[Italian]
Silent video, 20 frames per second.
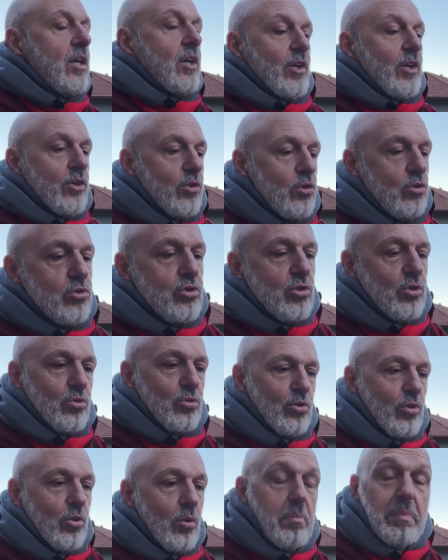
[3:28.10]
Non
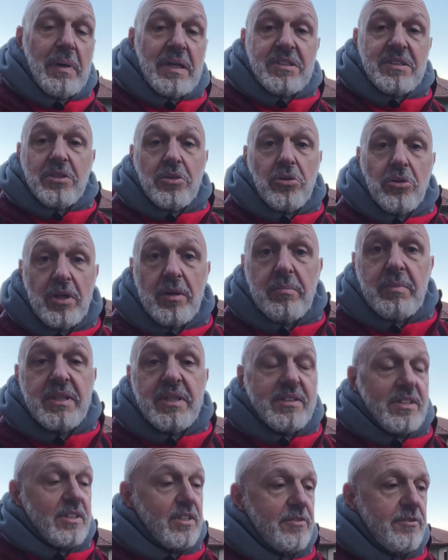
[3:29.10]
sono particolarmente
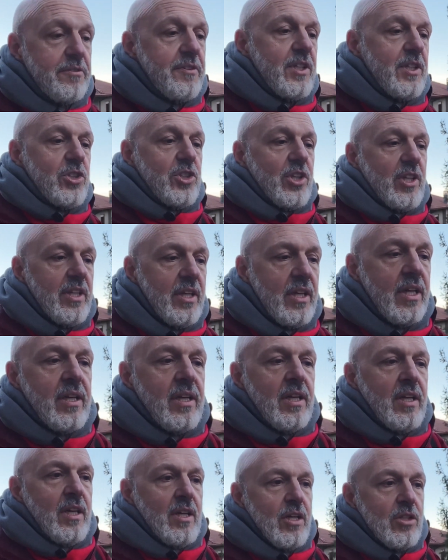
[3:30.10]
difficili,
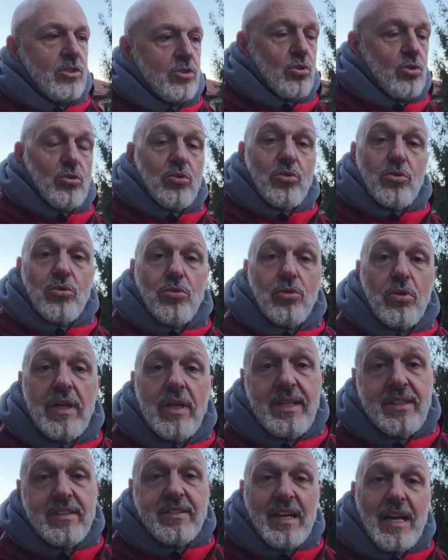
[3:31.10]
sono
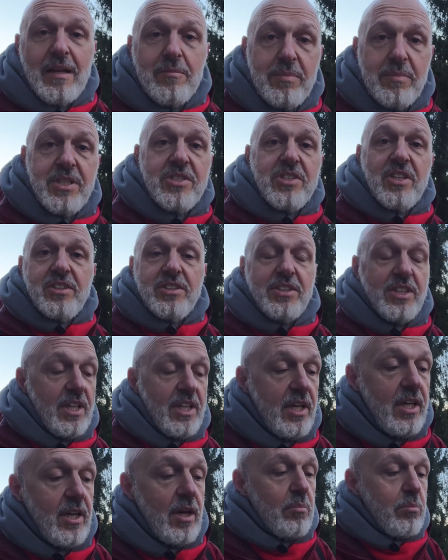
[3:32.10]
entrambi sentieri
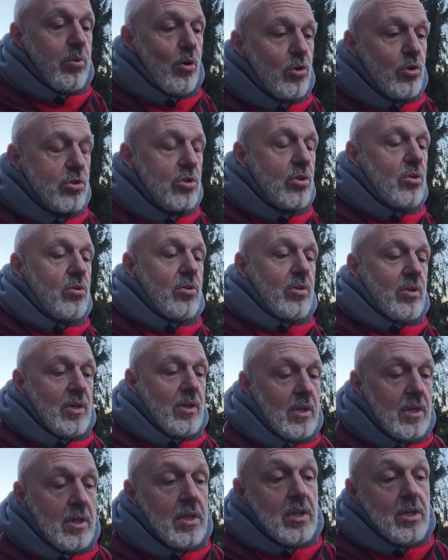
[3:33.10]
nel bosco
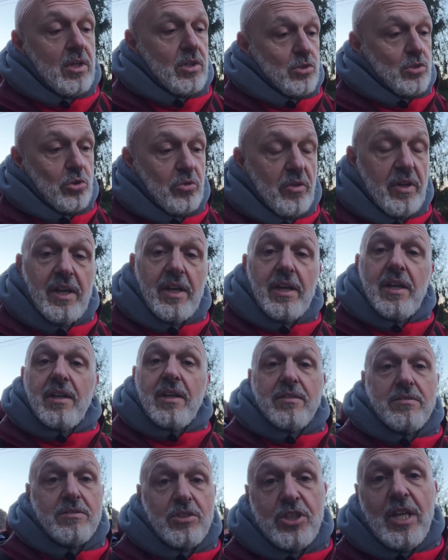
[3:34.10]
dove
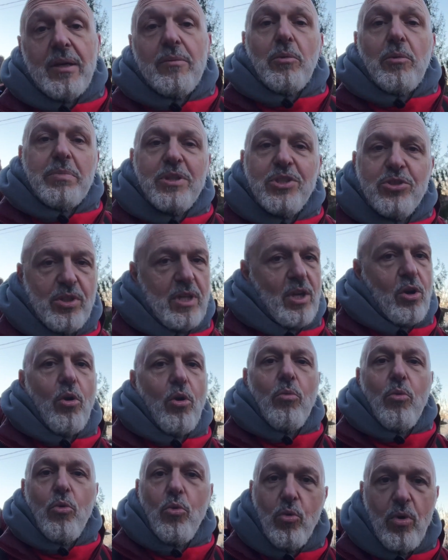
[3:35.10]
diciamo, bisogna
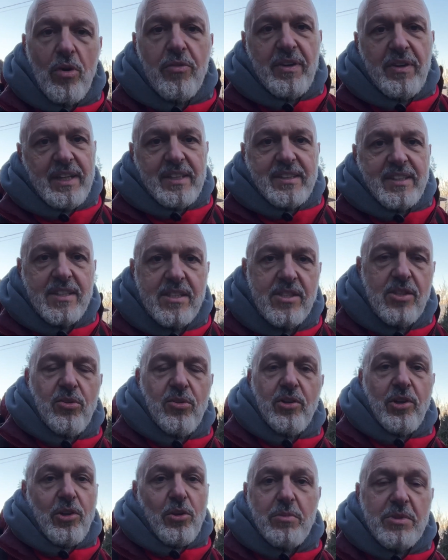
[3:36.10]
comunque fare attenzione
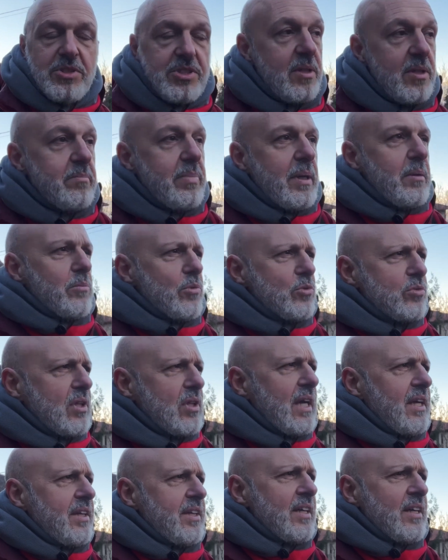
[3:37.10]
come sempre in
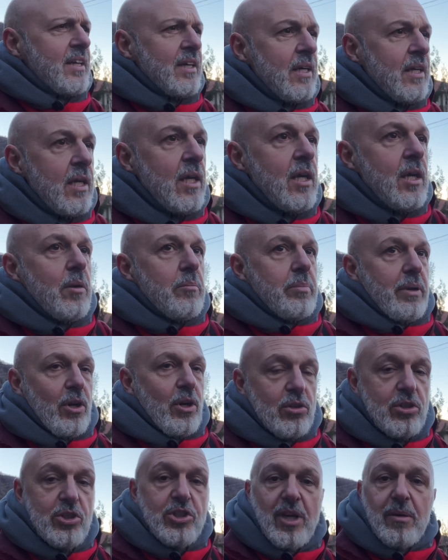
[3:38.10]
montagna, però
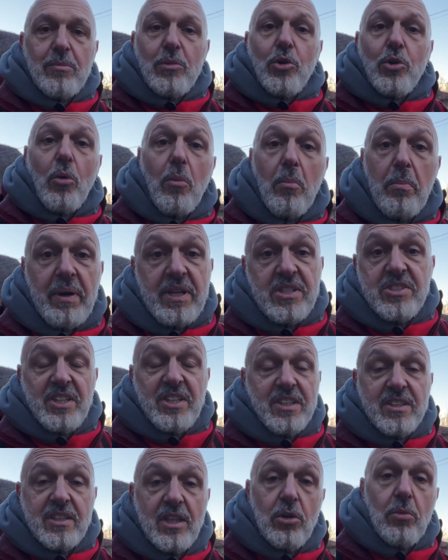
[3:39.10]
diciamo, non
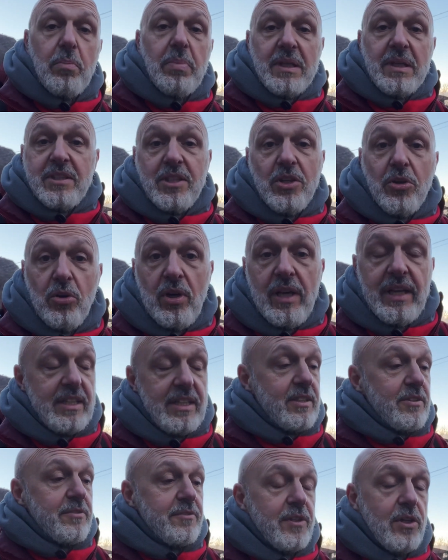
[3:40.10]
presentano particolari
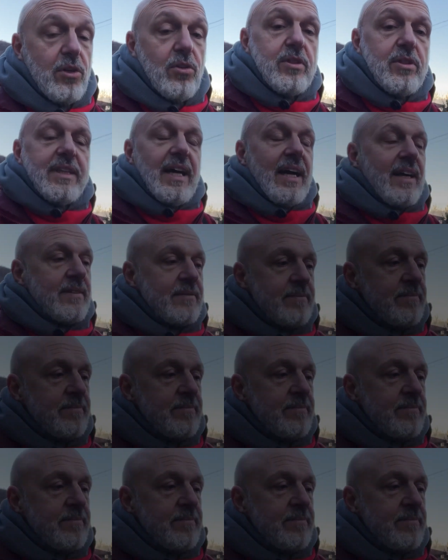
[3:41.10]
difficoltà.